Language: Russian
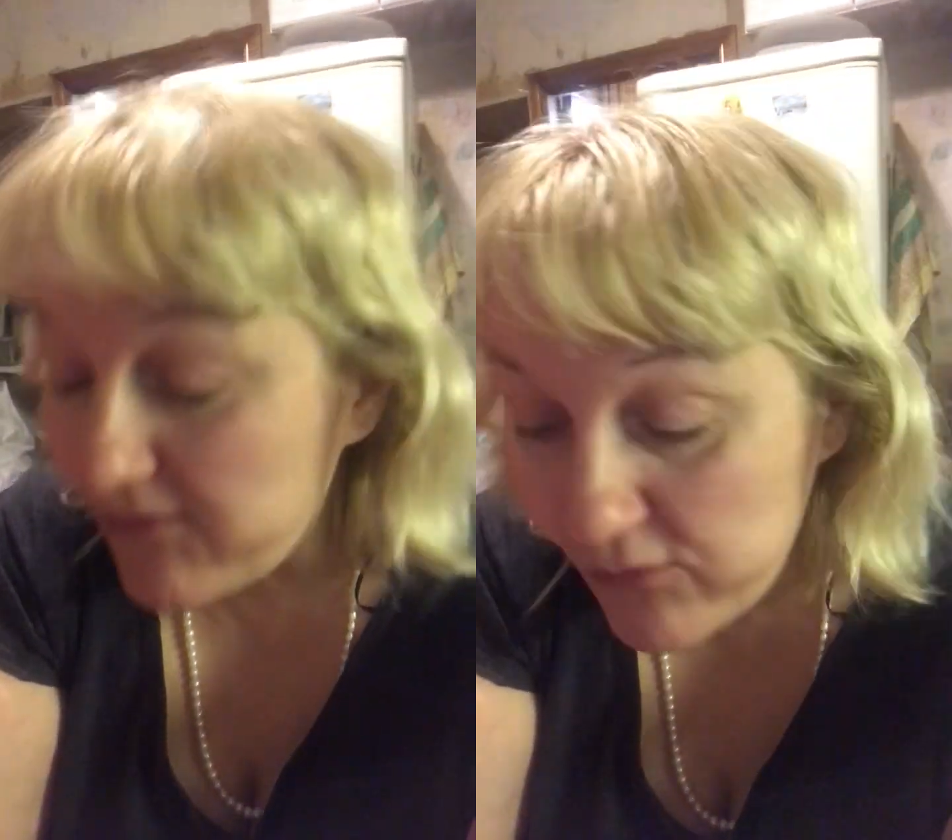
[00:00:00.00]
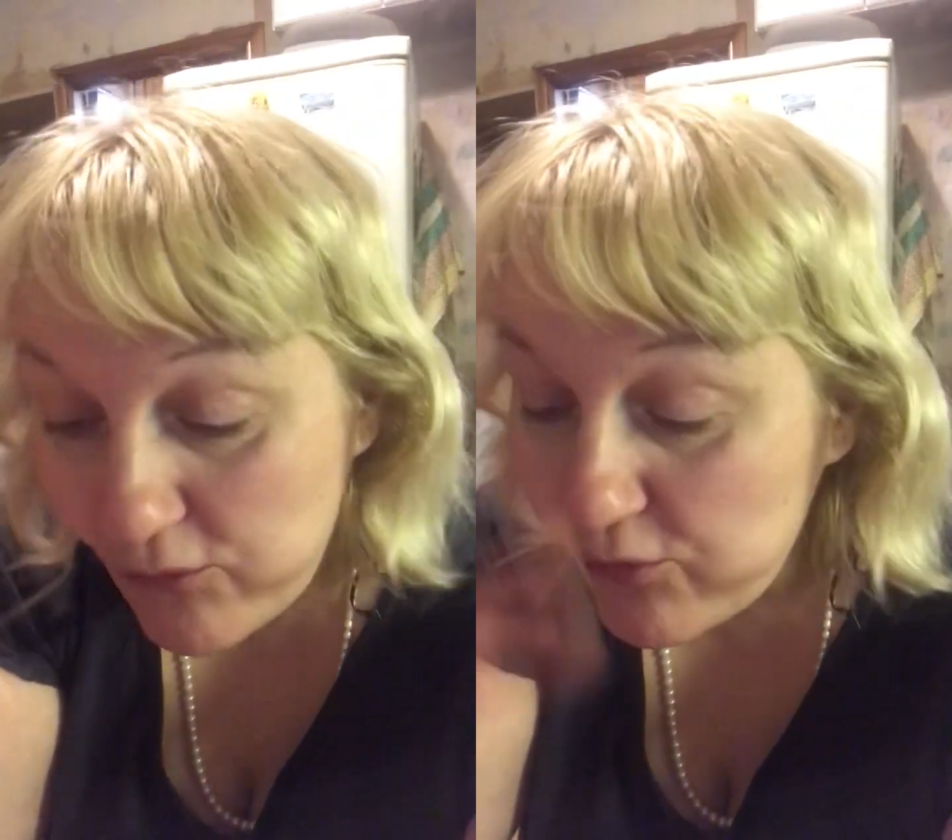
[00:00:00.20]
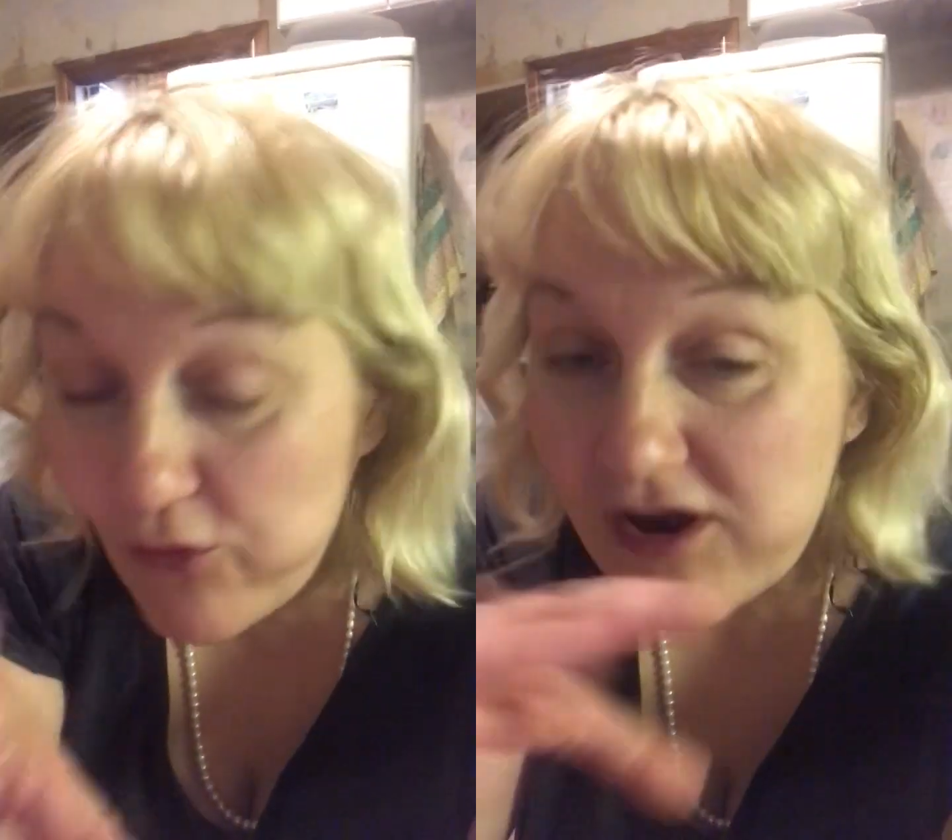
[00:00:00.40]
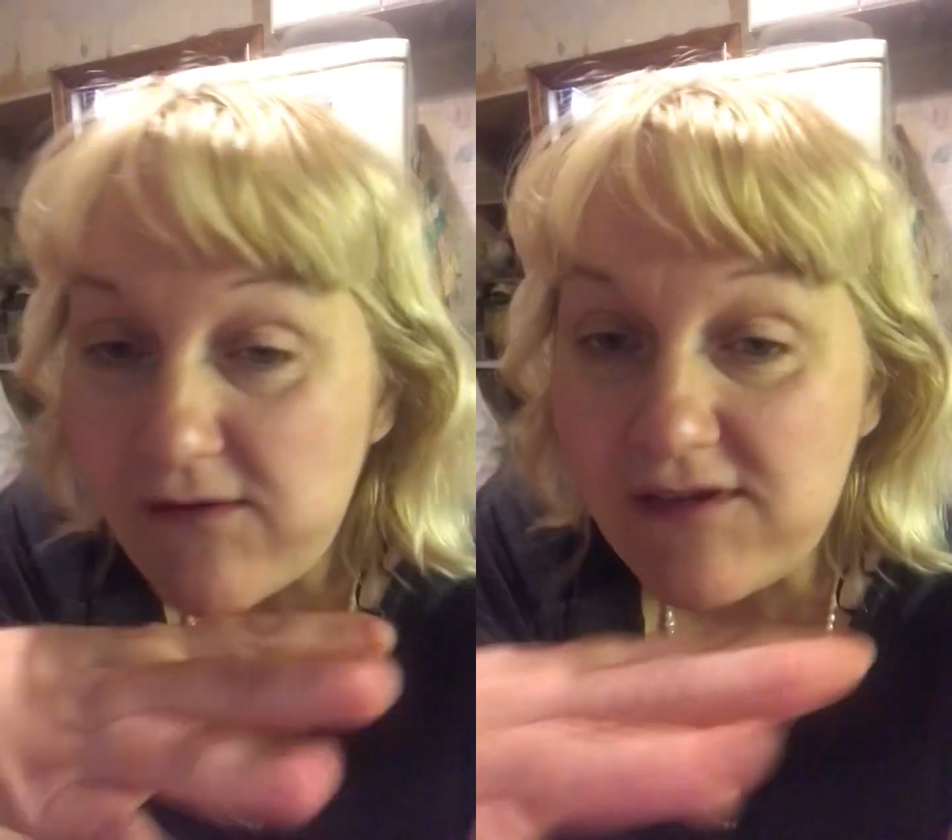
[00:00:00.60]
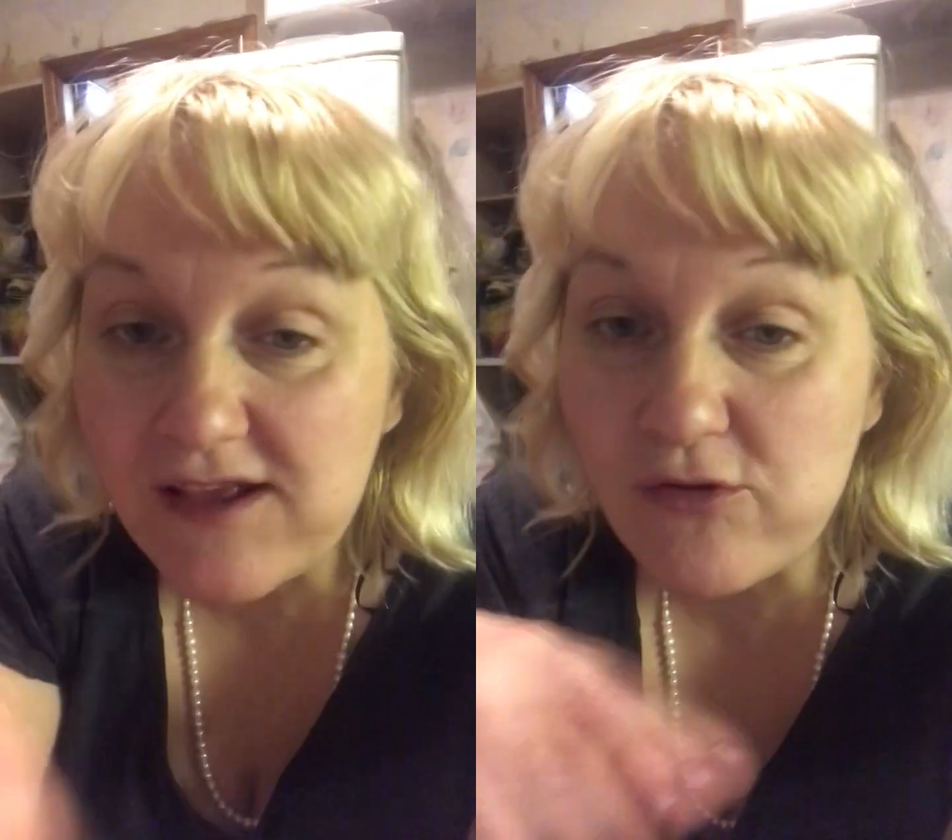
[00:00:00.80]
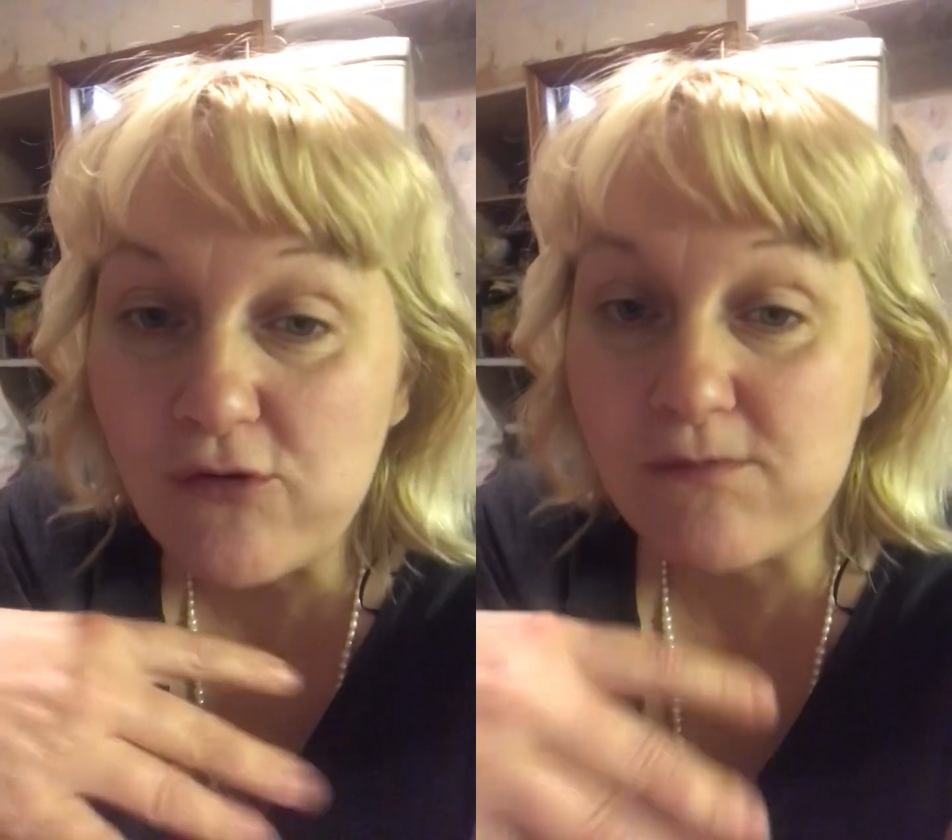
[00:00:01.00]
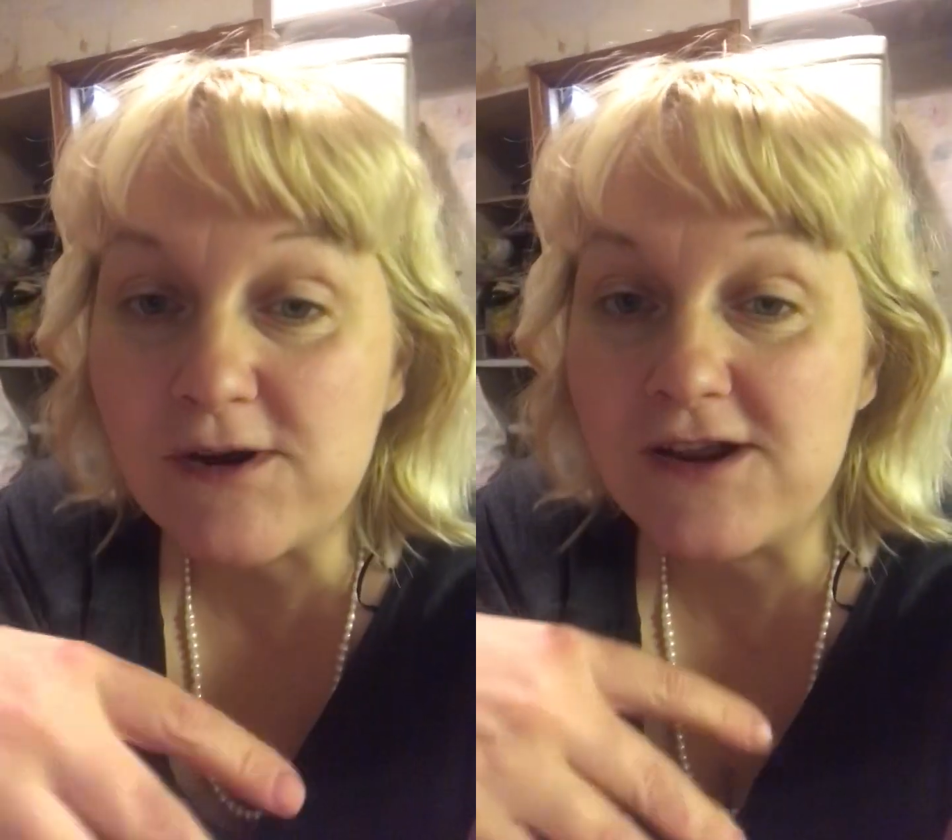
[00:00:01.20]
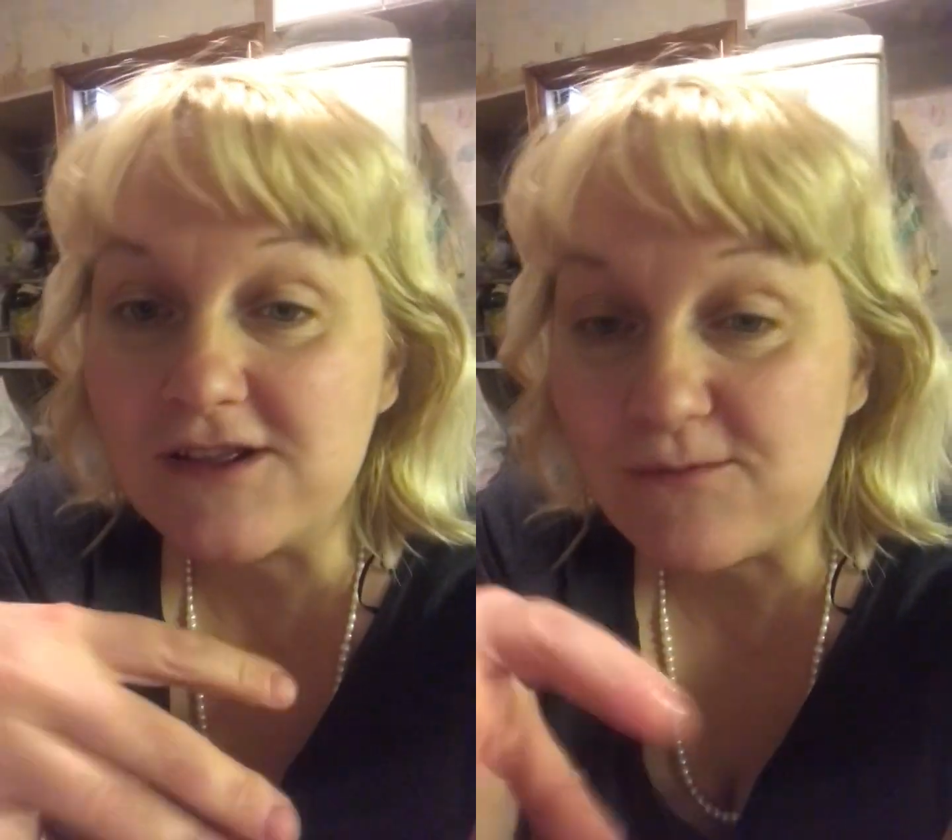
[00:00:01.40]
Ну, души все
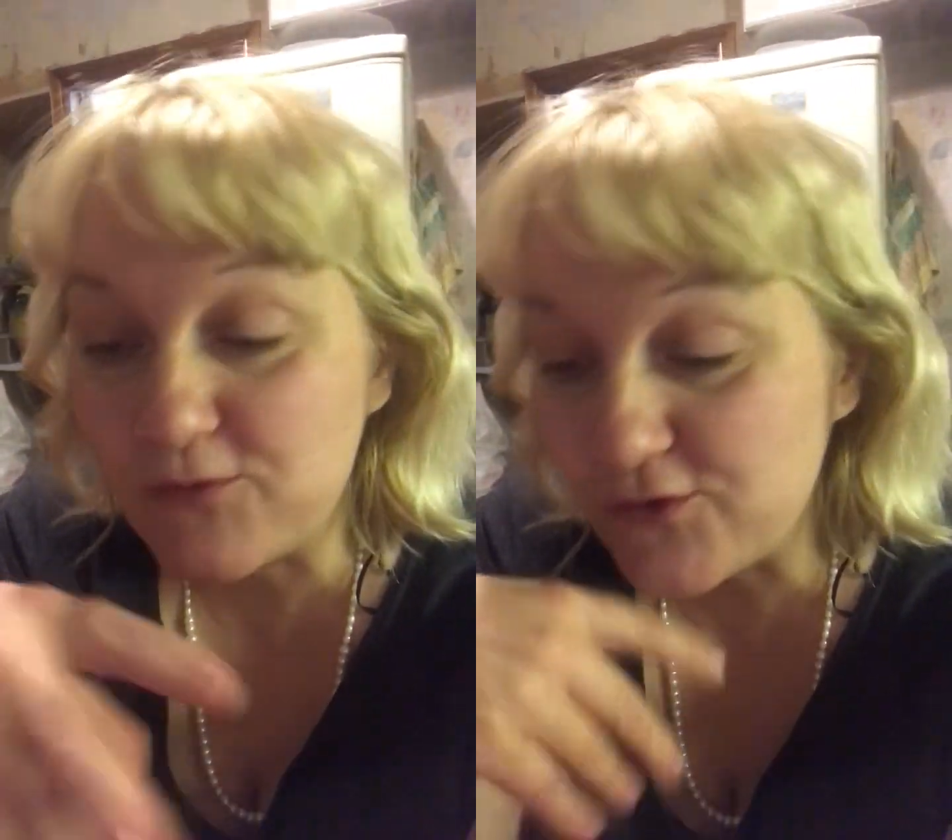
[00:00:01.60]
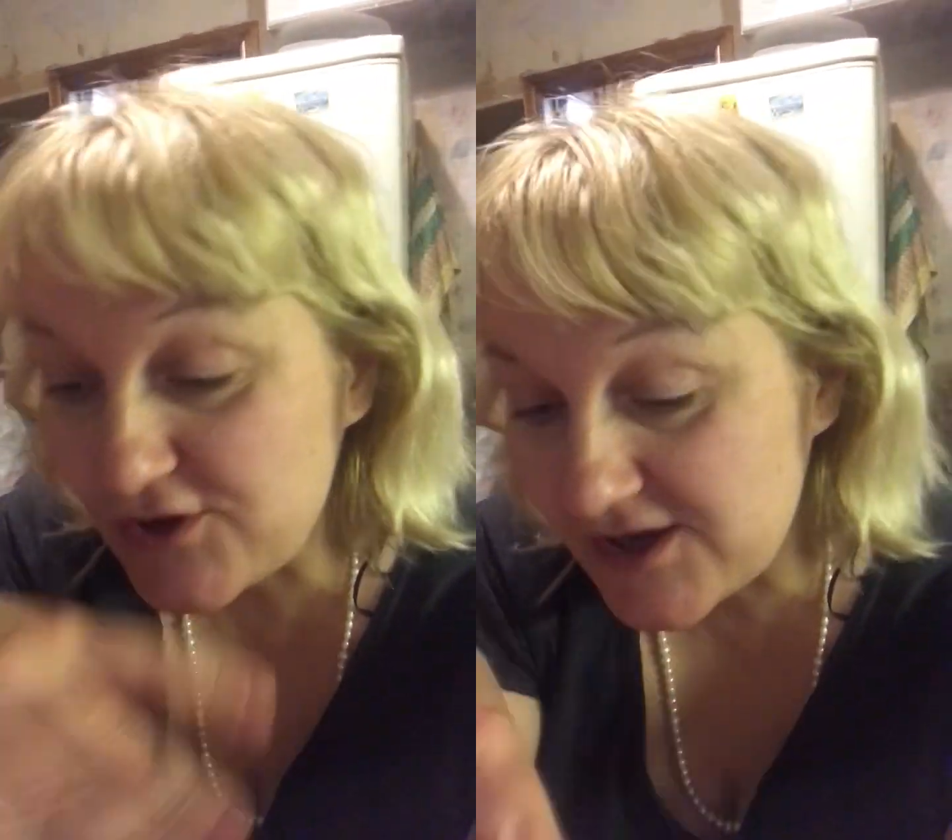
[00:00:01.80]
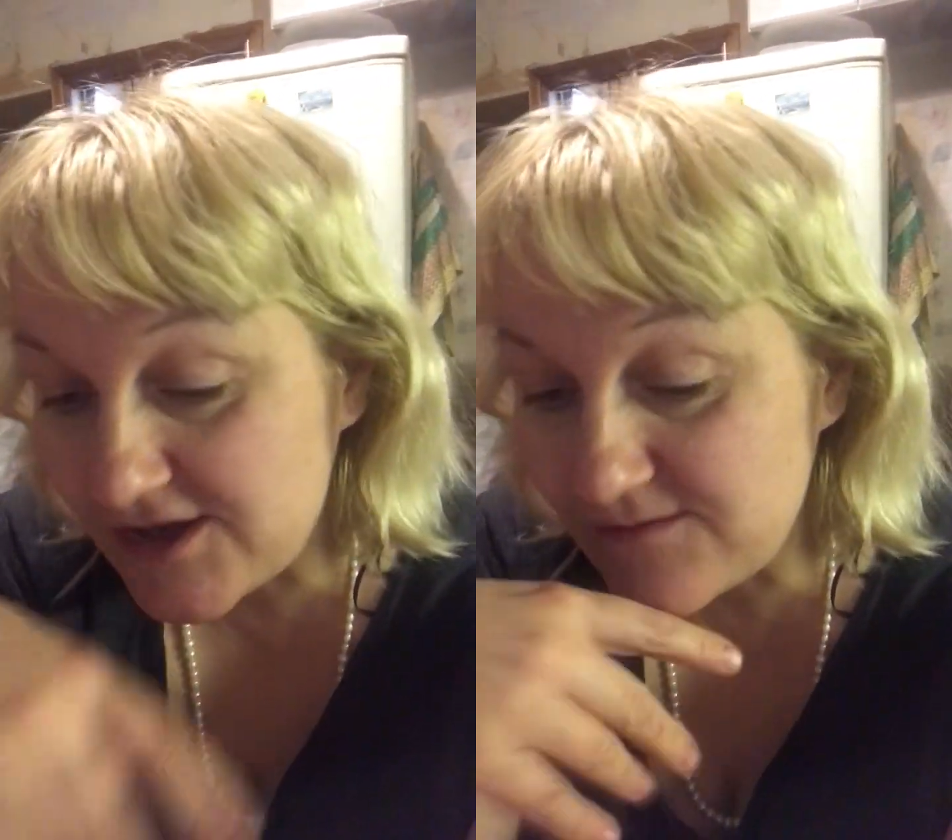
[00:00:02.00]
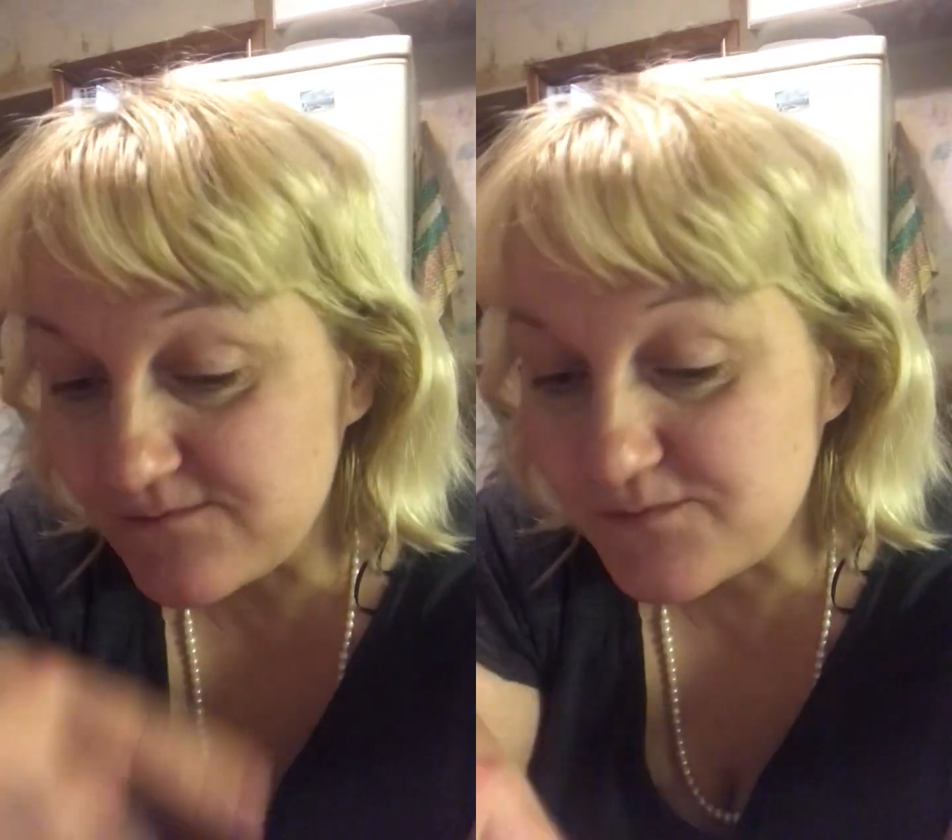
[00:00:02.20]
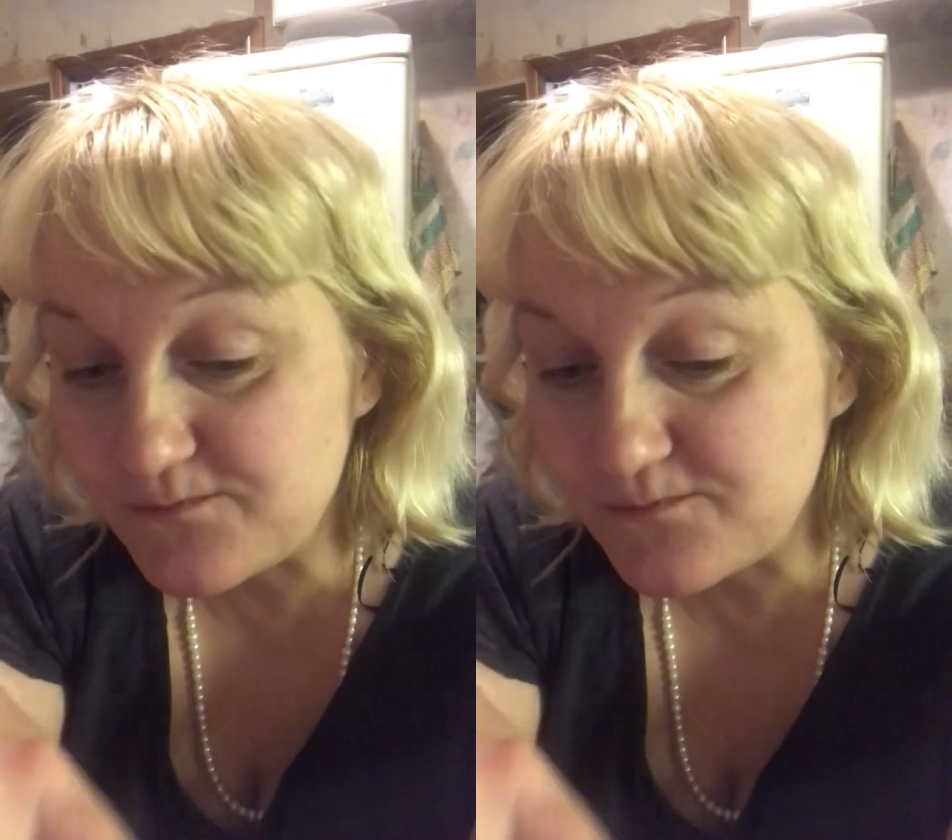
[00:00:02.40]
добрые, это просто они